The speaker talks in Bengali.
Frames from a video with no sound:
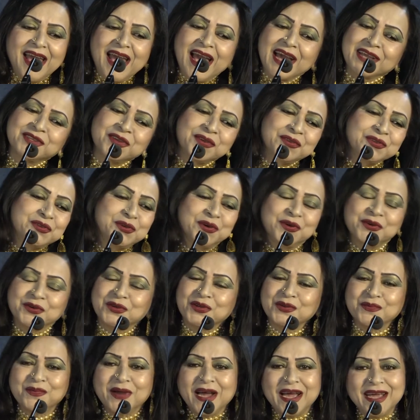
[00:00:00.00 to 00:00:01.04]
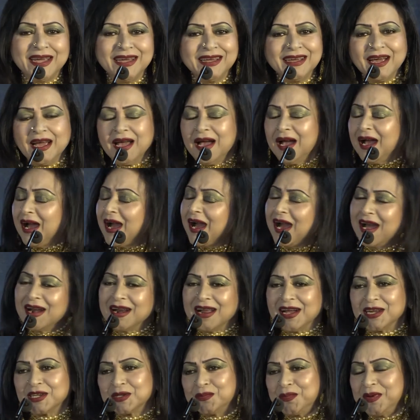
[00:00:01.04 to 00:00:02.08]
একজন ঝন্টু ভাই আর
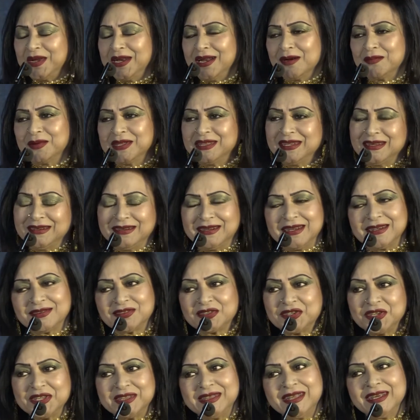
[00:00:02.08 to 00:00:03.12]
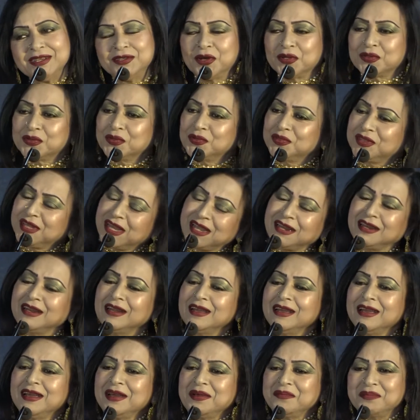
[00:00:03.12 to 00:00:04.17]
আসবেন আমাদের ইন্ডাস্ট্রিতে যতদিন
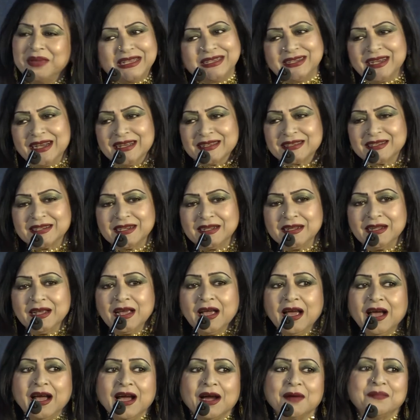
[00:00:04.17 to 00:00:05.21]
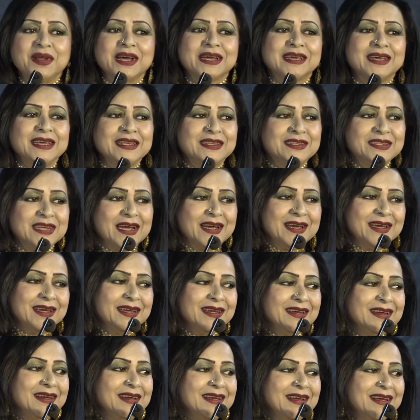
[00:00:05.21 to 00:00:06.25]
বেঁচে আছেন আমরা কি চাই
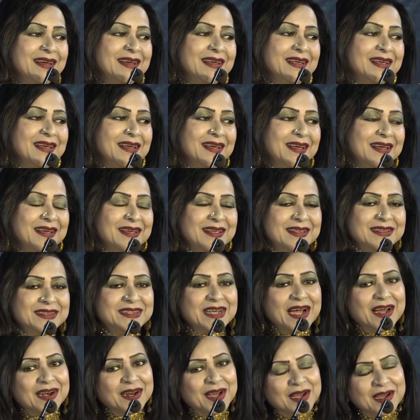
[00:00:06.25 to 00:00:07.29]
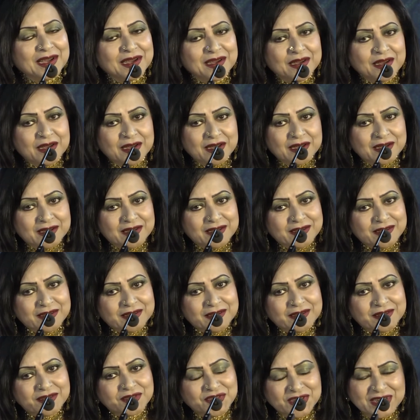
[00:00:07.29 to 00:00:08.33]
যারা
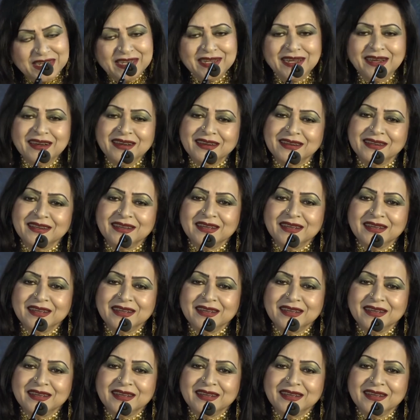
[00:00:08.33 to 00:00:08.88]
সিনিয়র